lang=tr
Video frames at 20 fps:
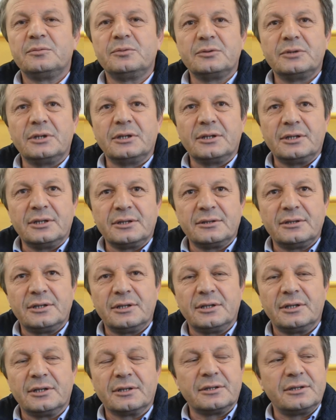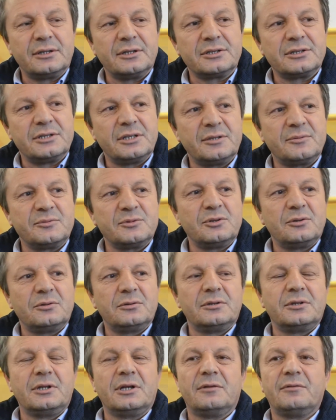Buradan katılan arkadaşlarımız
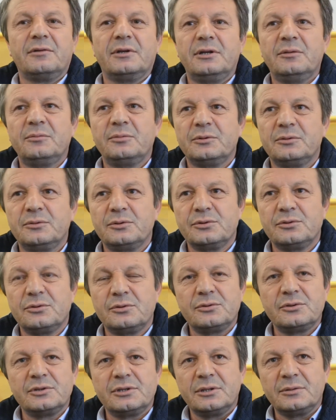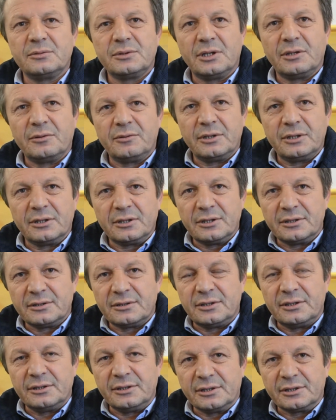oldu davaya. Bu huzurunda davaya
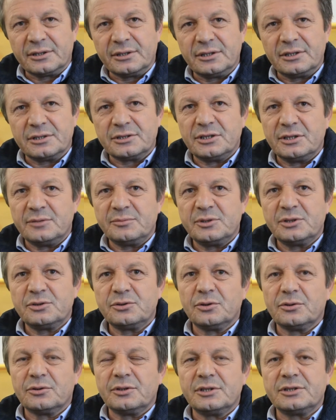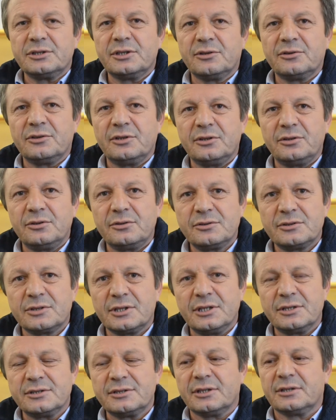katılan arkadaşlarımıza çok teşekkür ediyoruz.
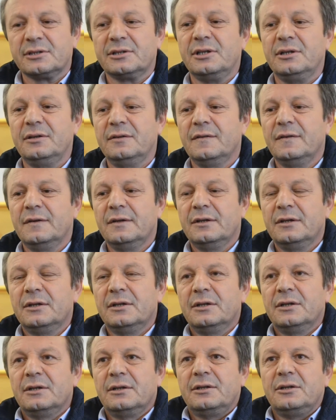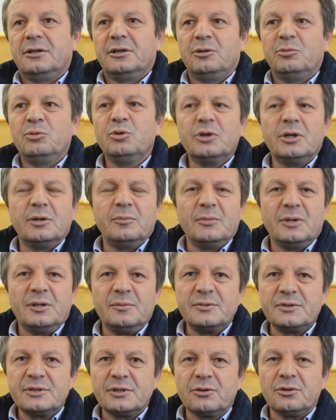Gerçekten e,
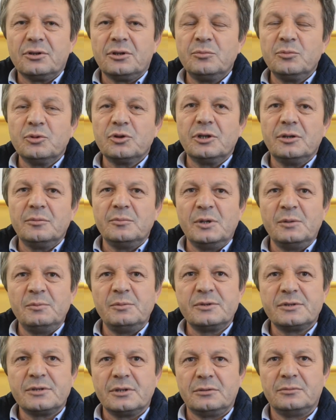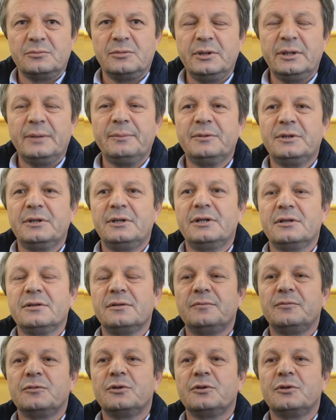mükemmel, bize göre mükemmel bir savunma yaptılar.